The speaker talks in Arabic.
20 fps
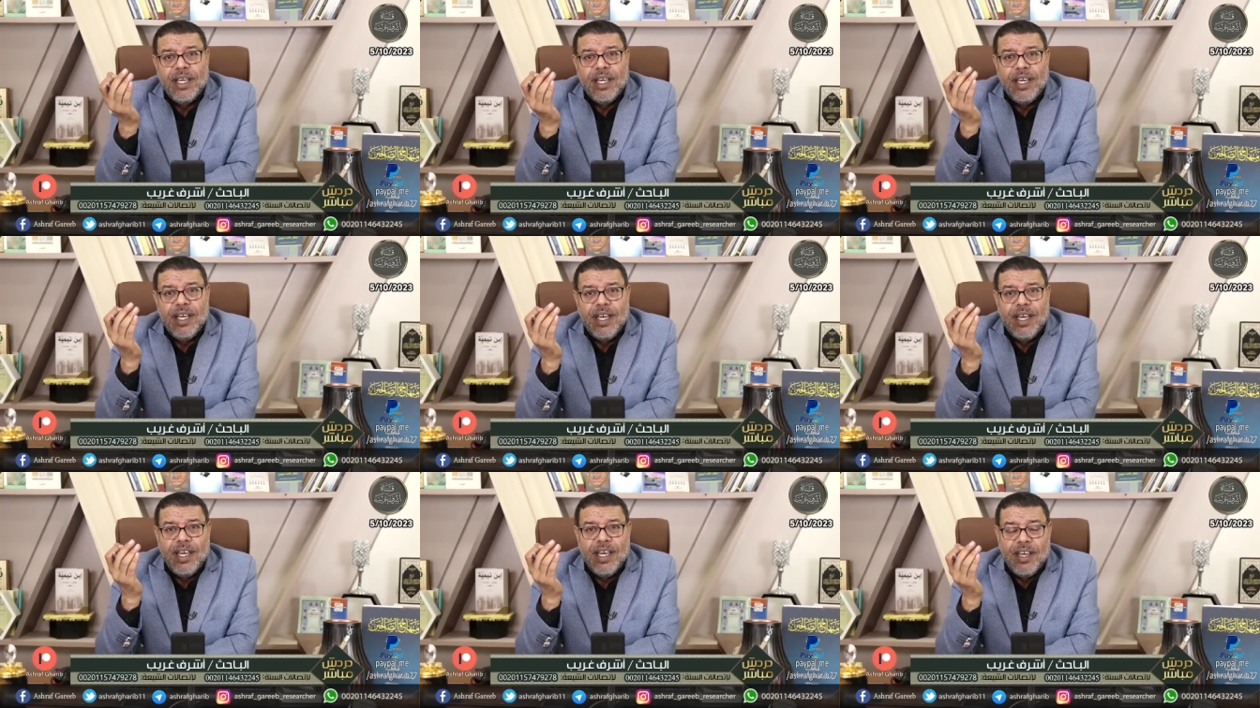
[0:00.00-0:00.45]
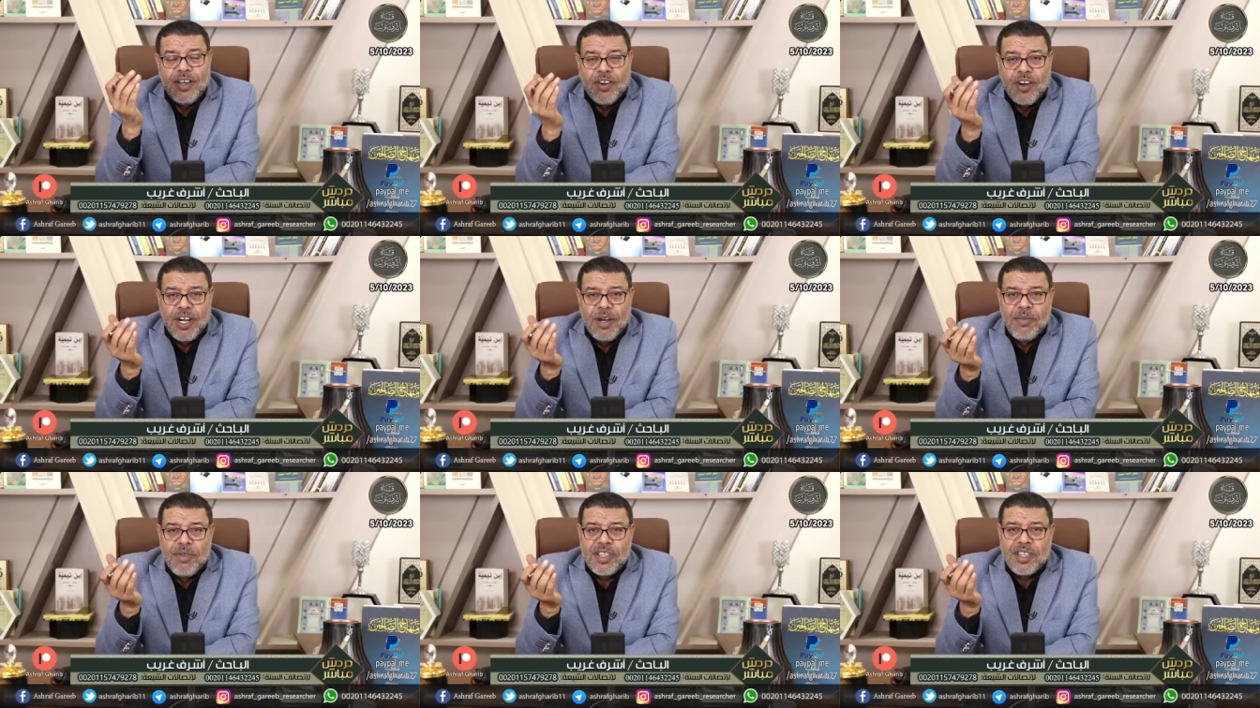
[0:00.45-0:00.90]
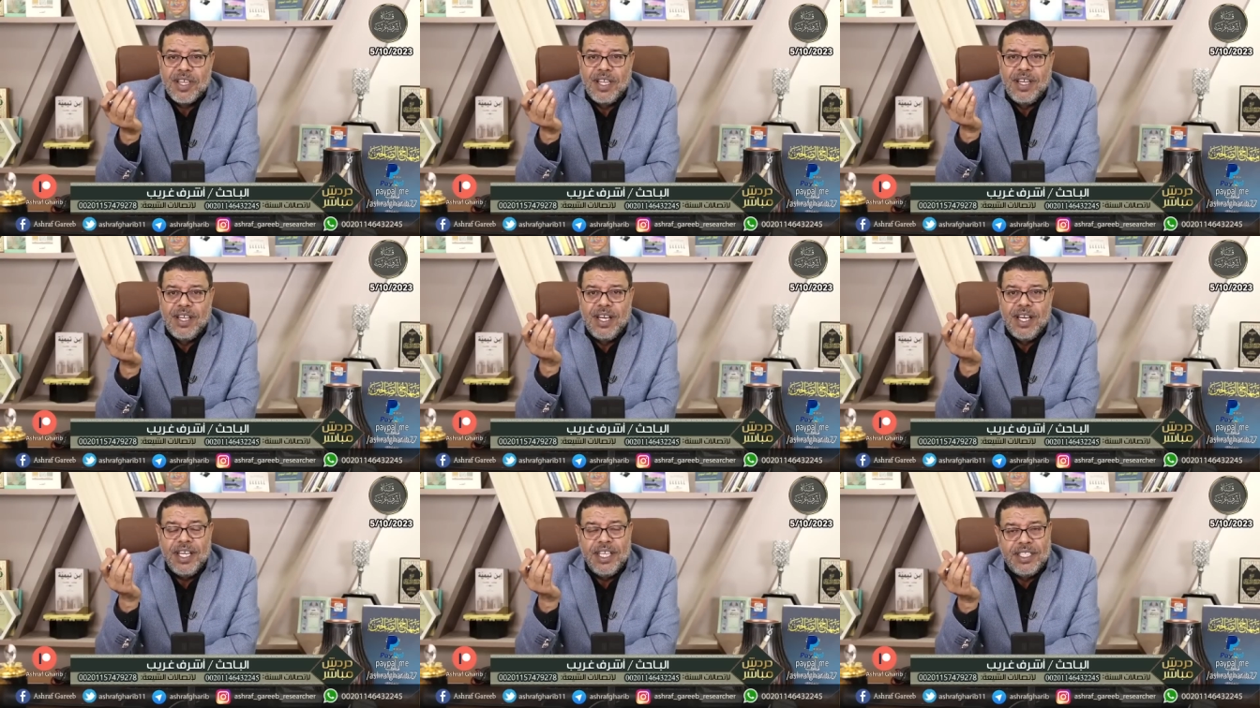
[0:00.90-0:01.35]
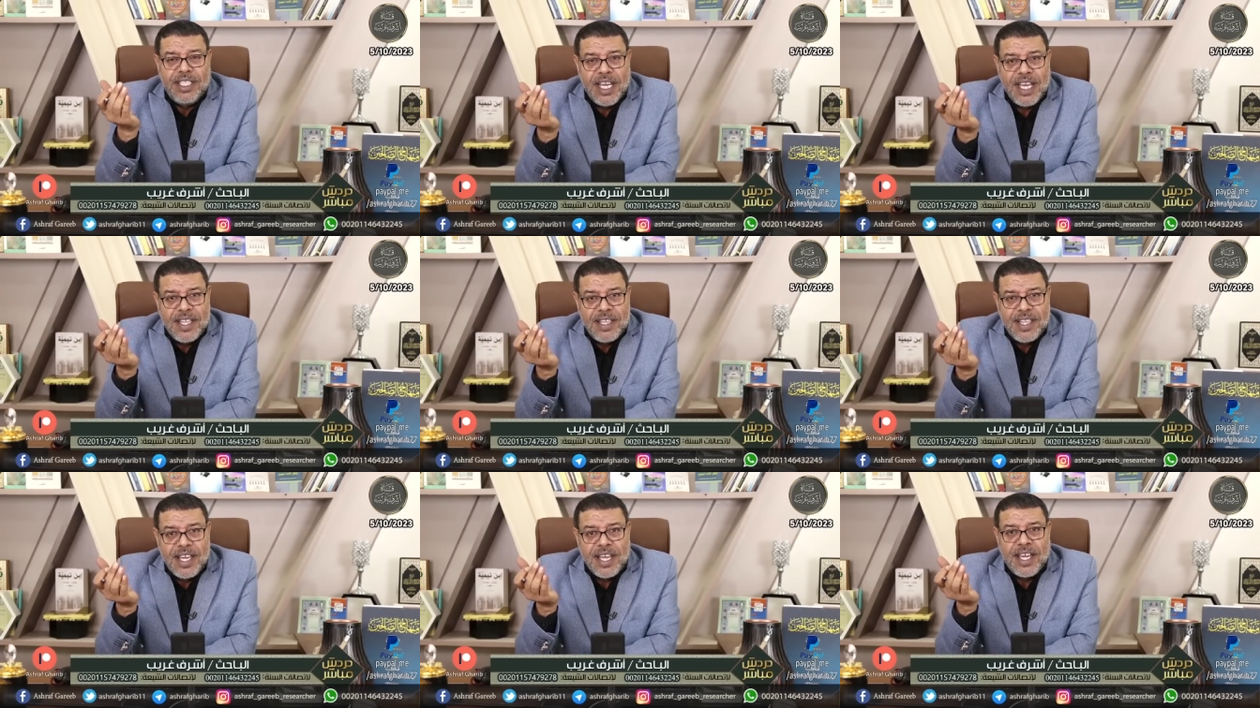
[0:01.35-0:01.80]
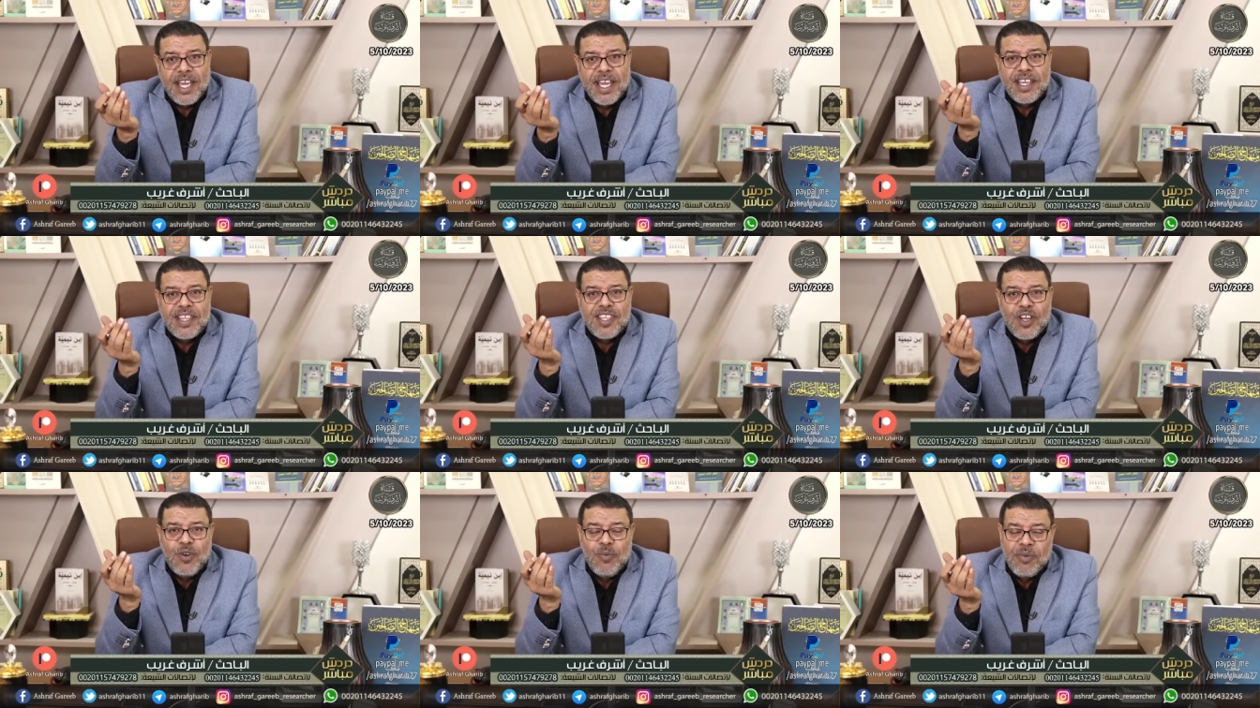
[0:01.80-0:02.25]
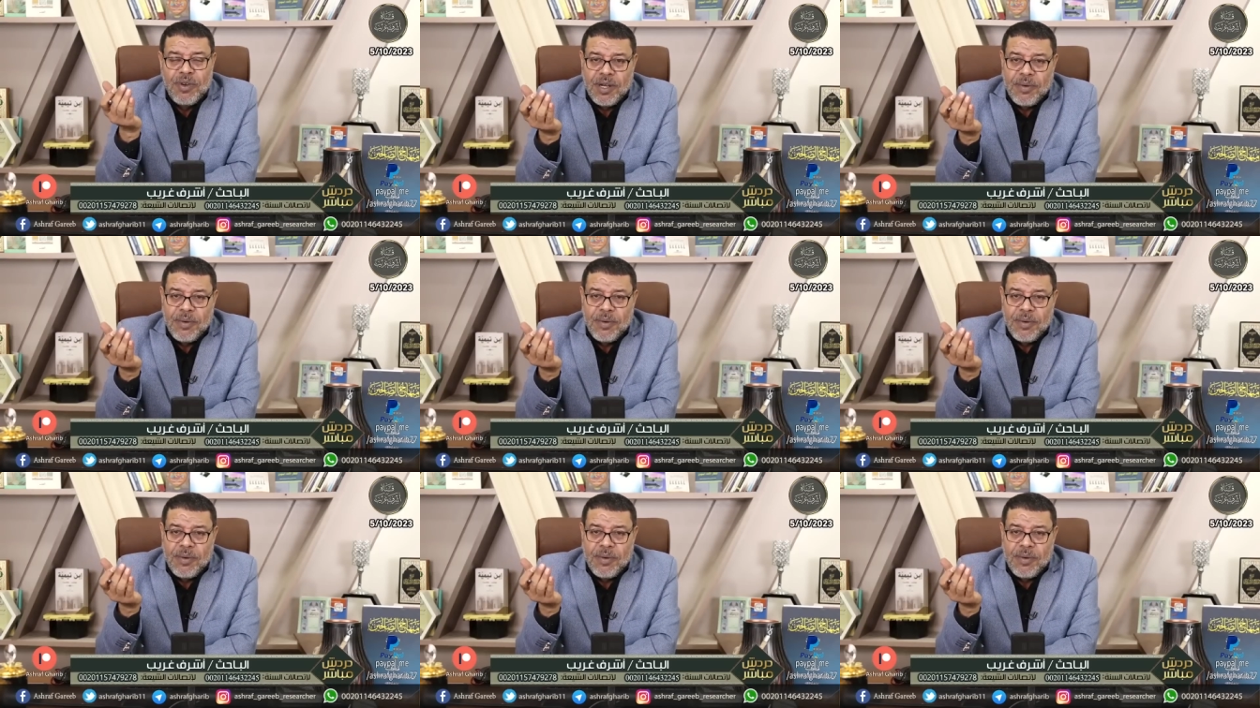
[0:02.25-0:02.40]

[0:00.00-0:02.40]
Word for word: آه، إقام الصلاة إيتاء الزكاة صوم